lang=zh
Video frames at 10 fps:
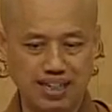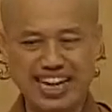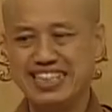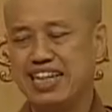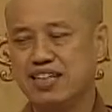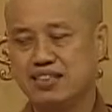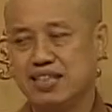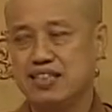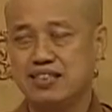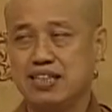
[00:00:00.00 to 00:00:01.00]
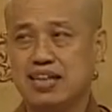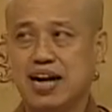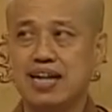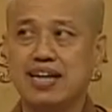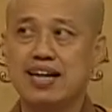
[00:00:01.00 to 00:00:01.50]
来听听经
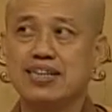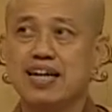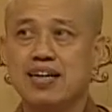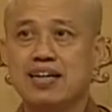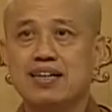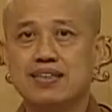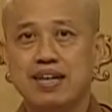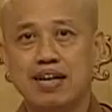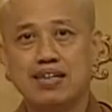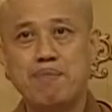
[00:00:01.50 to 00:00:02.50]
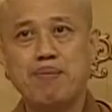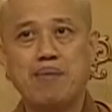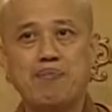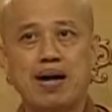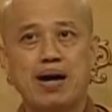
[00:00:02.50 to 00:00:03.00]
啦，来来来来拜
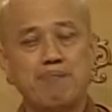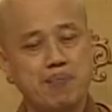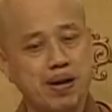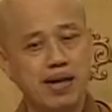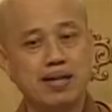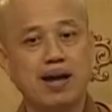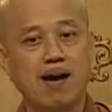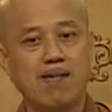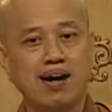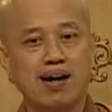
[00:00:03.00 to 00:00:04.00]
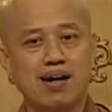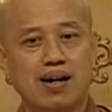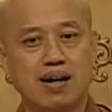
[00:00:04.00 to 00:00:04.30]
拜啊，拜拜很好啊，